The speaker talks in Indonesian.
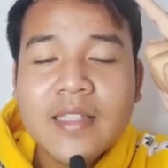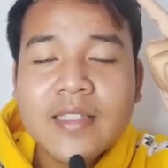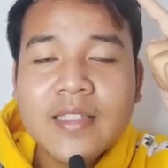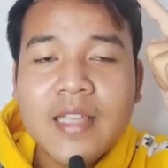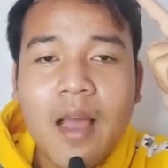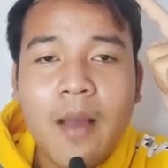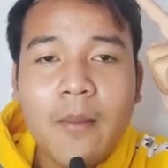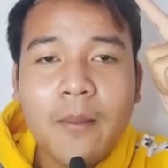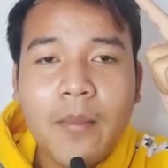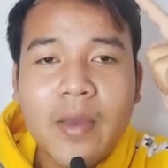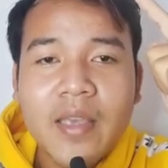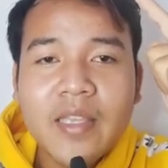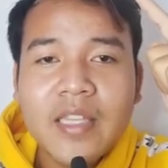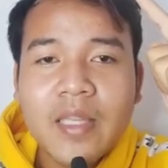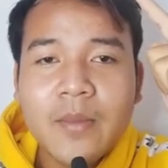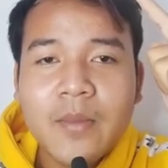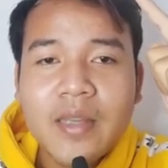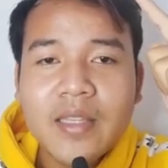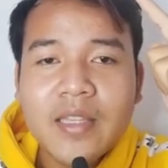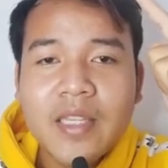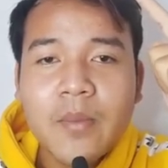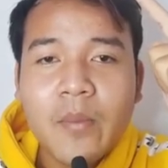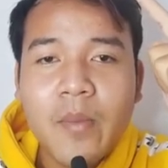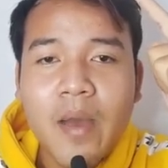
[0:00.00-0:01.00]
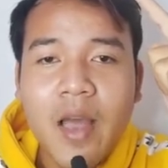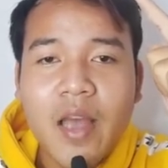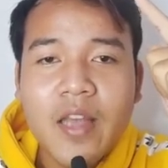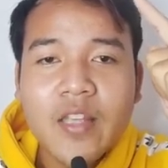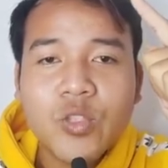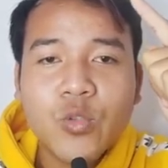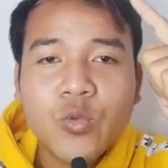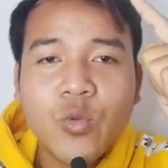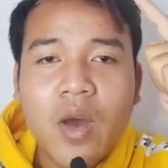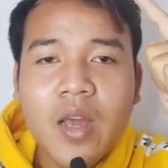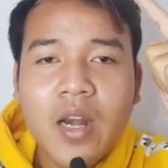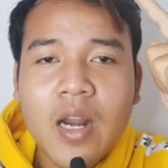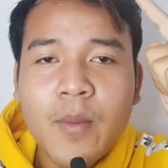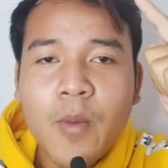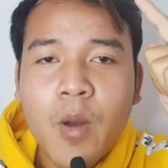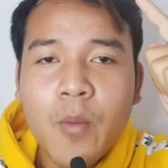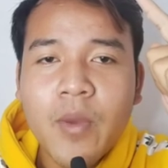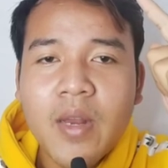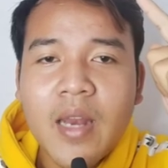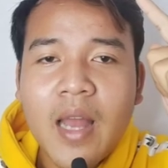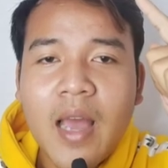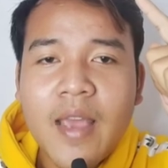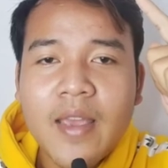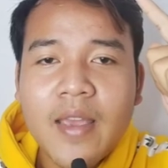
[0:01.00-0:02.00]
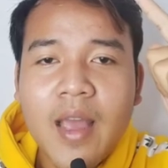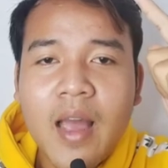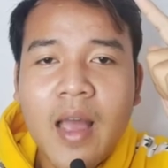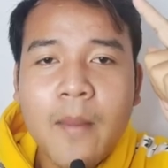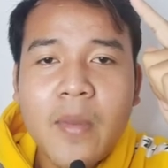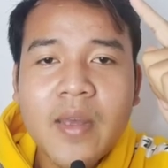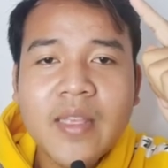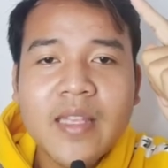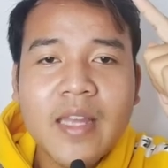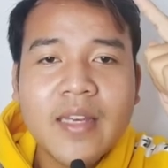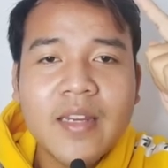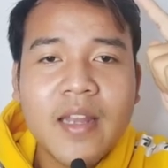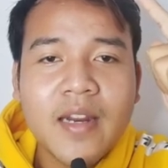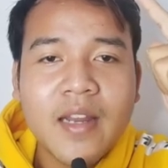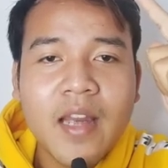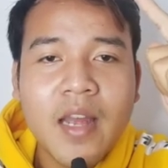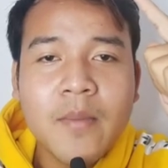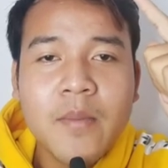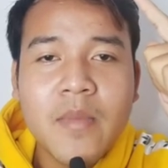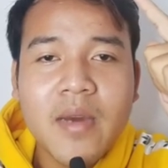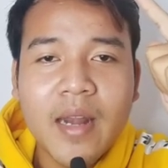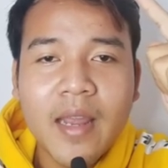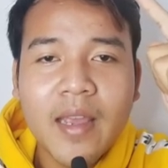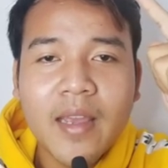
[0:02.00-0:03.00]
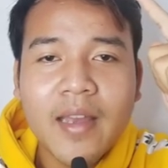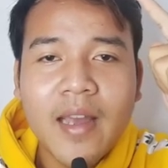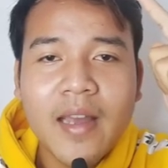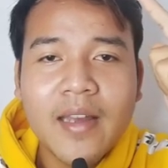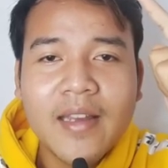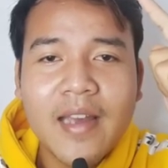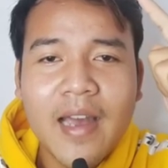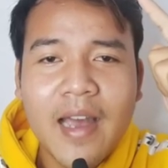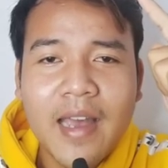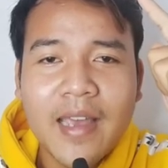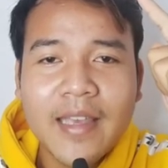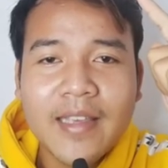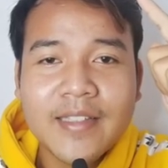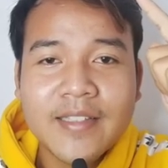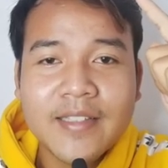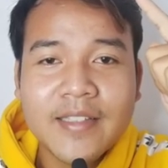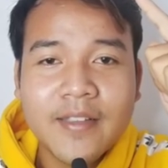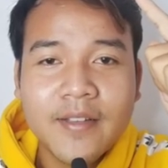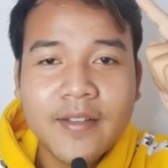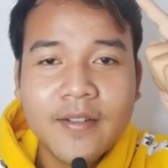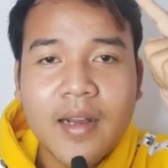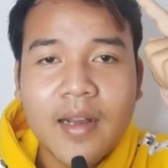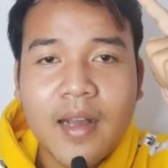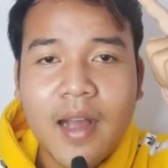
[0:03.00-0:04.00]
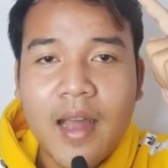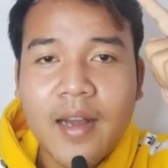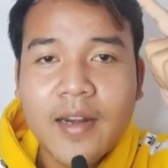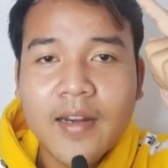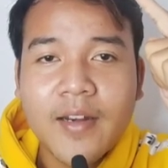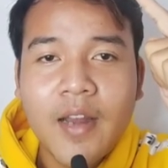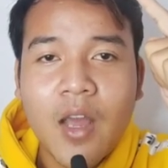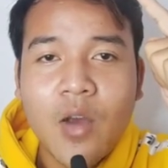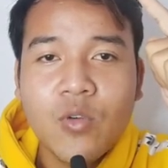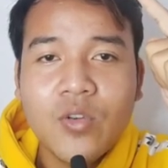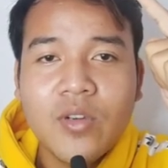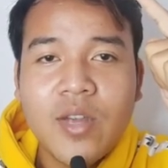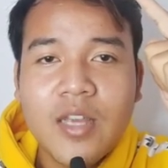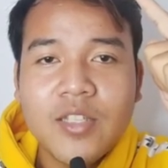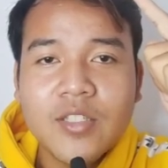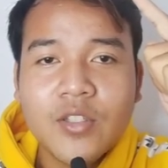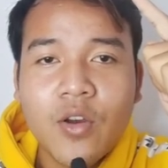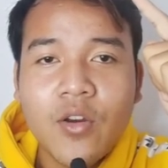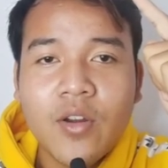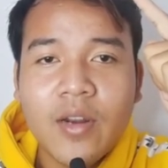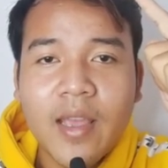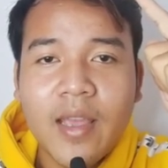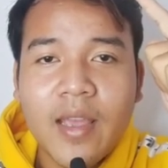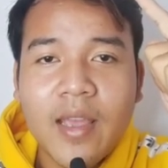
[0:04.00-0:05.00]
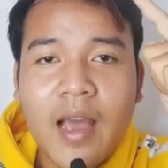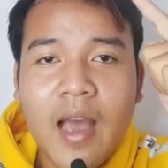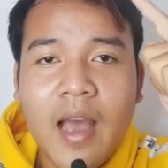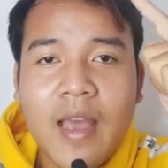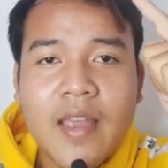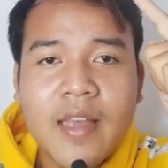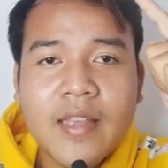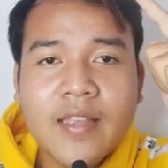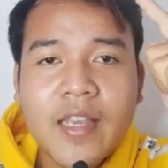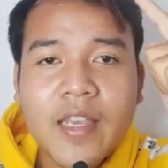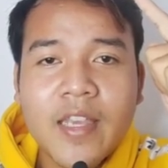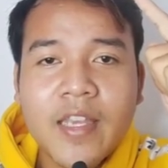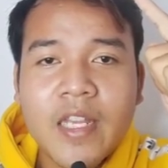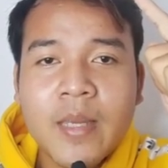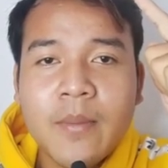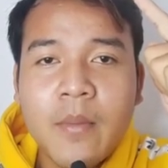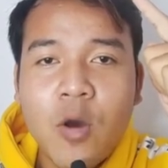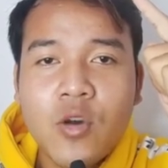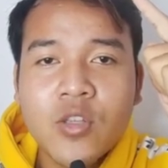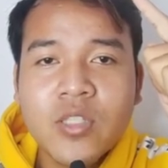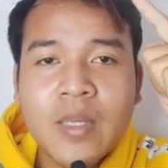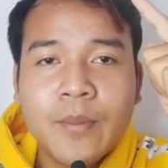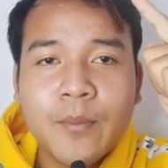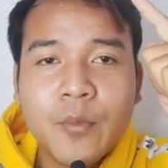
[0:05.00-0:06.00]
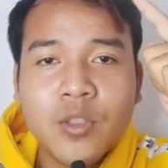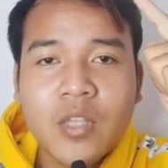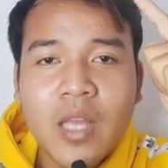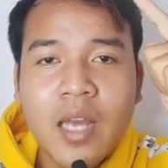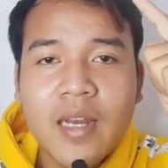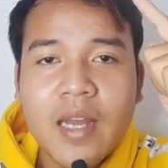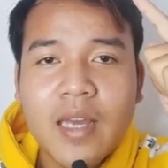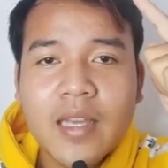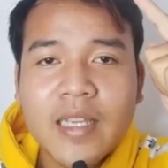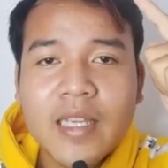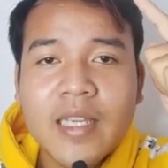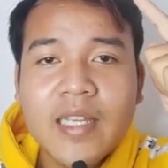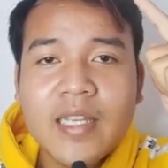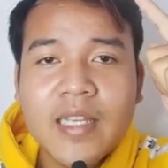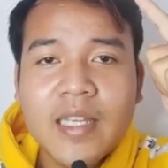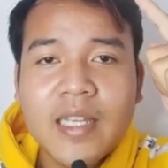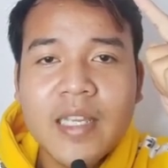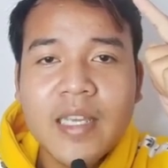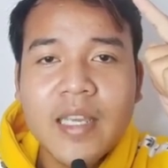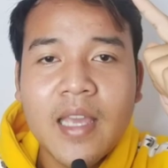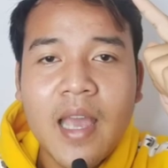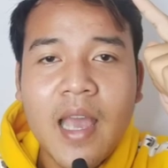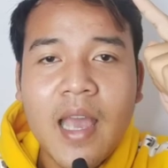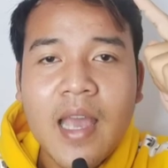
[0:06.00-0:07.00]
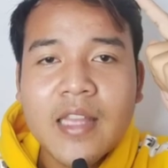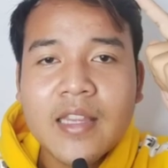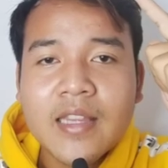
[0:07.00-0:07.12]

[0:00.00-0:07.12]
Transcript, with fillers: sampai tiba-tiba suara mobil ayah menyadarkan mereka guys. Karena udah sore, ayahnya ini mau jemput anak ini,